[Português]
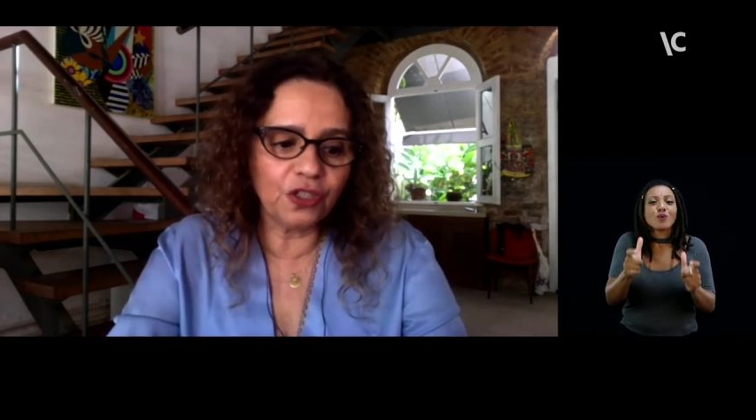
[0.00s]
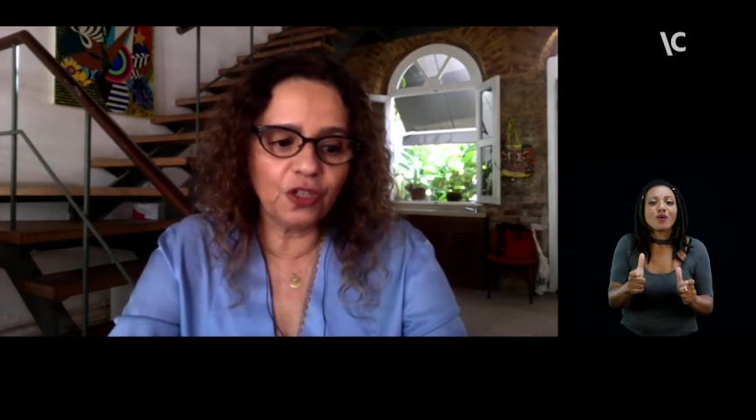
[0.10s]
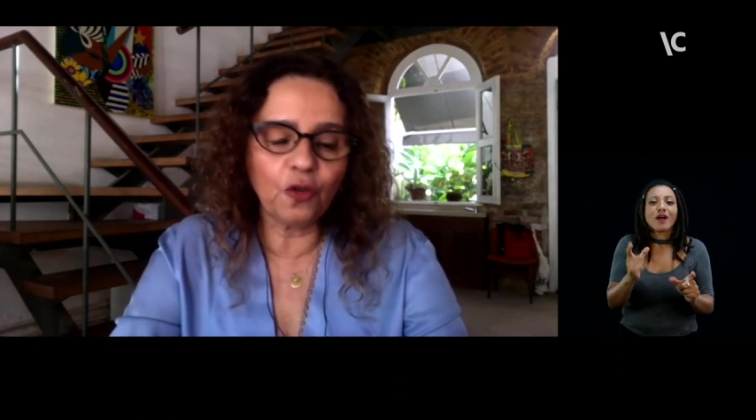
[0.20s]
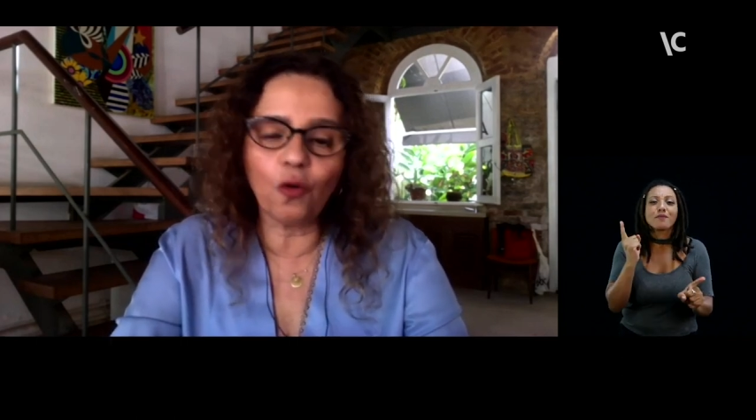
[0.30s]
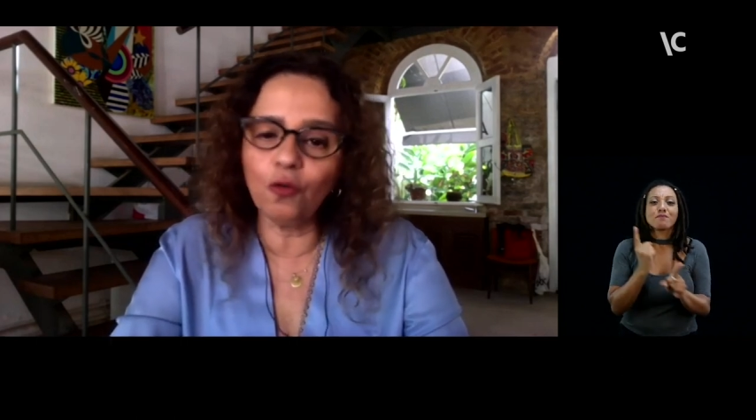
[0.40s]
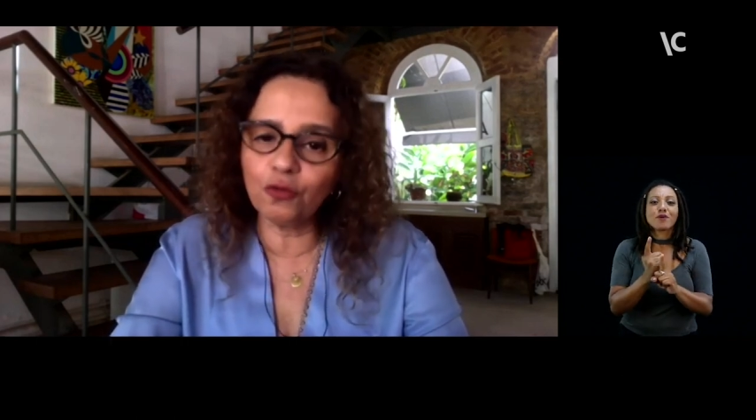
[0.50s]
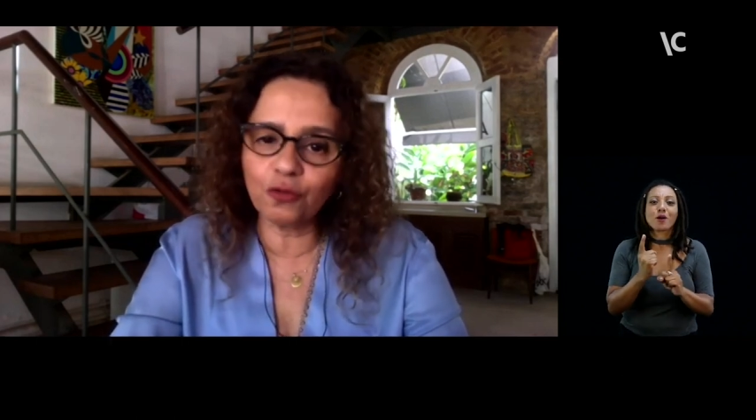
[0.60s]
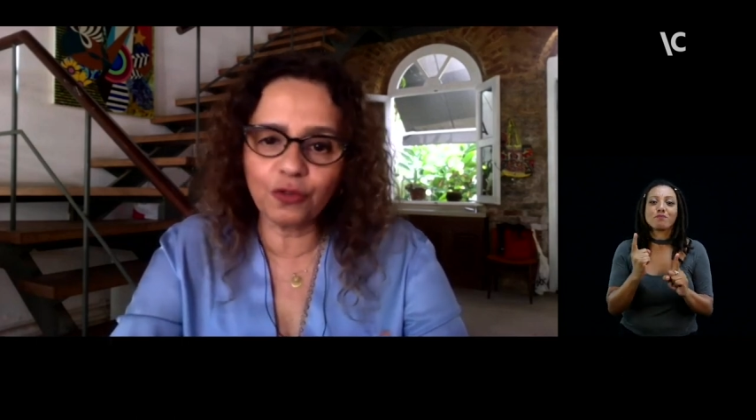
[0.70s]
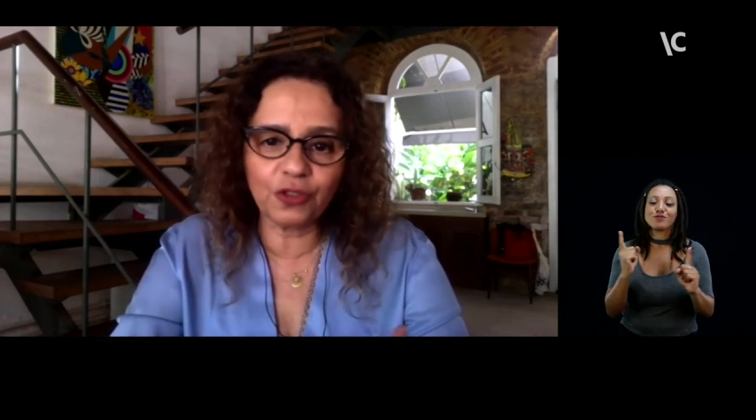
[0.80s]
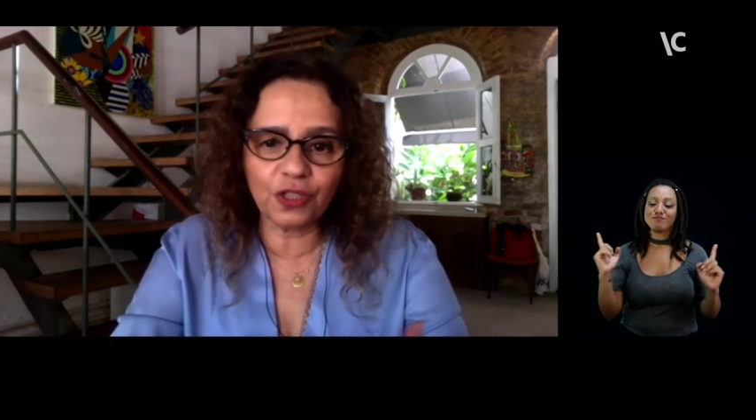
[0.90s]
de
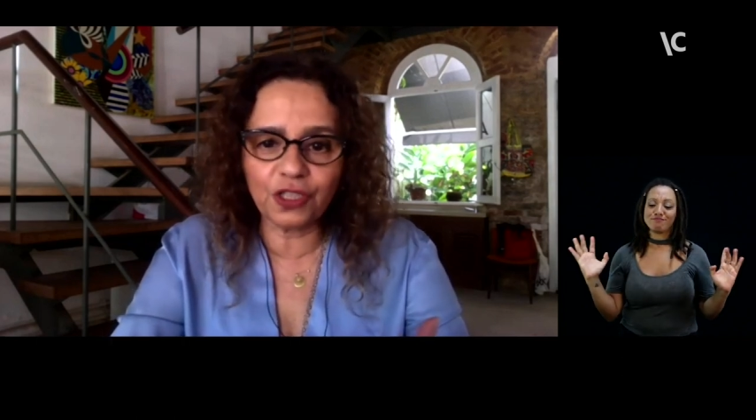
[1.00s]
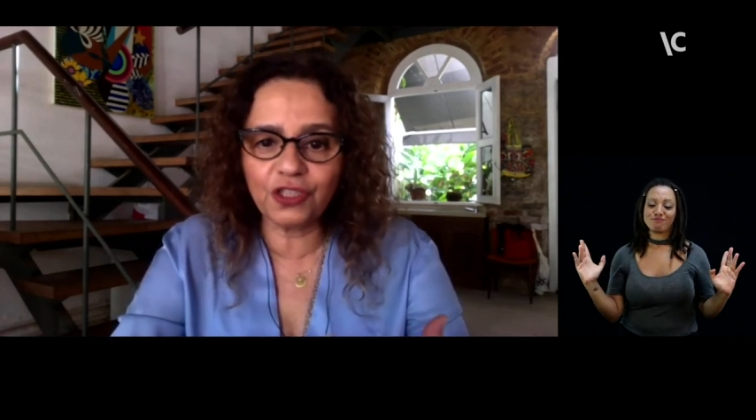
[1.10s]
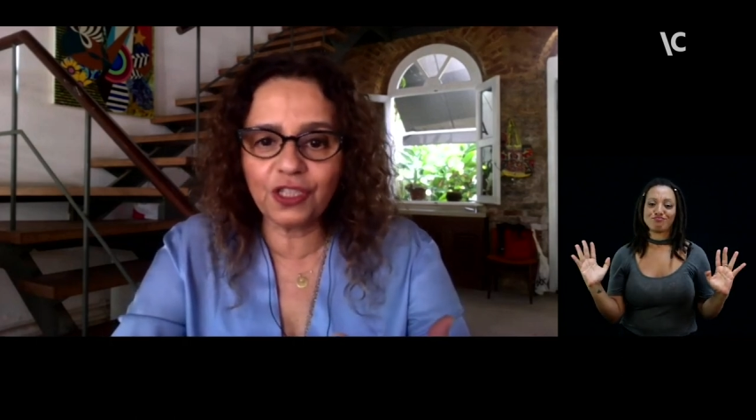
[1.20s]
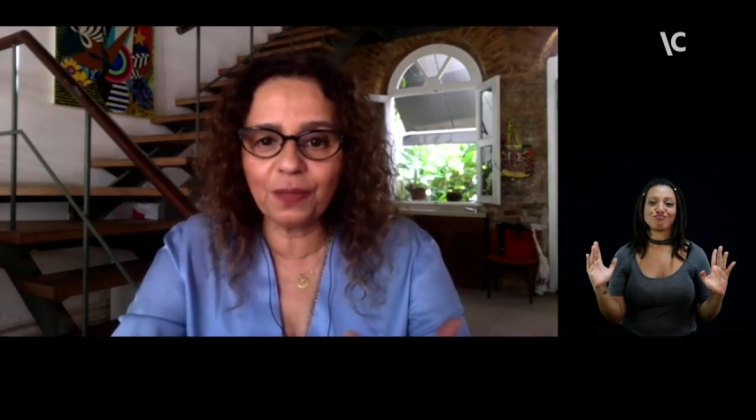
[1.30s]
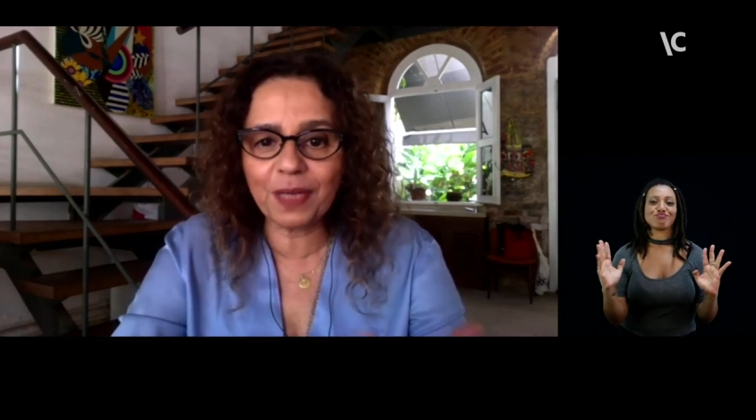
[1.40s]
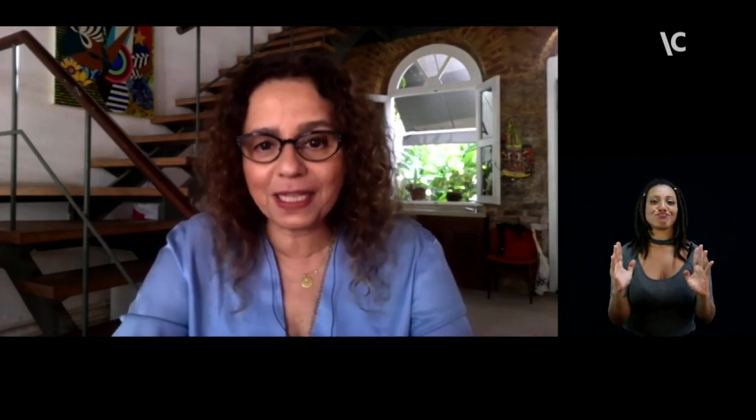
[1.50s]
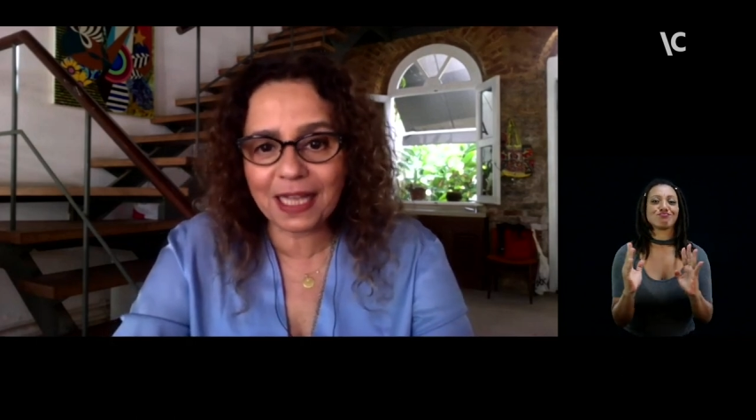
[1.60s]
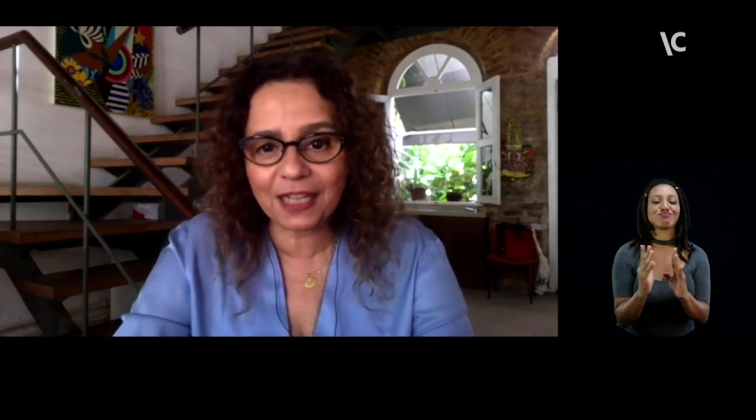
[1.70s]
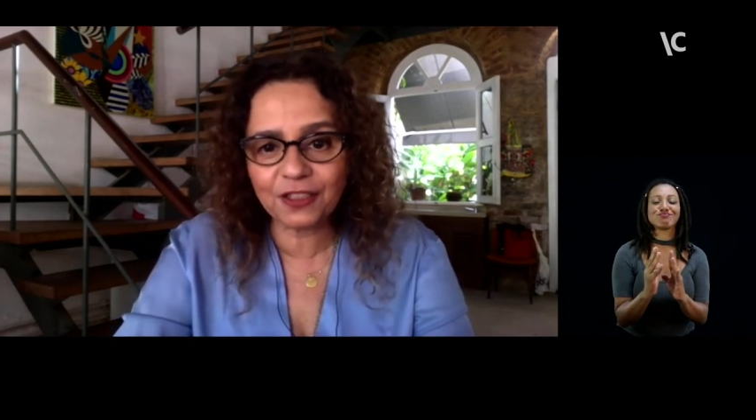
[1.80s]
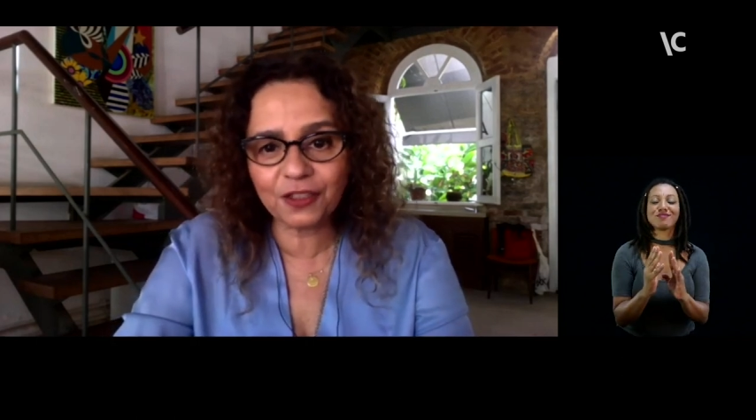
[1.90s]
encontros de, de
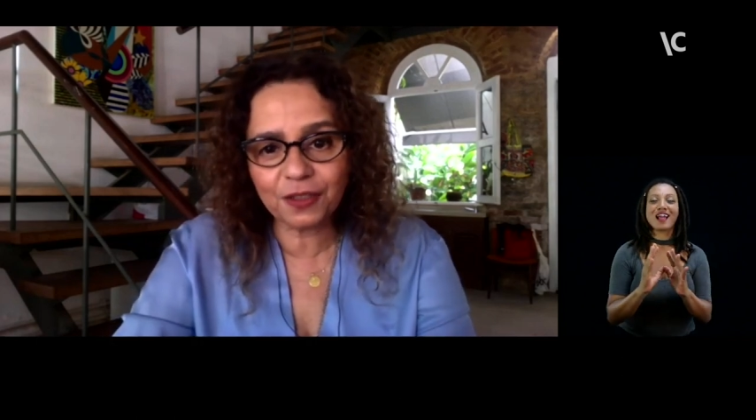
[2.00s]
liberdade,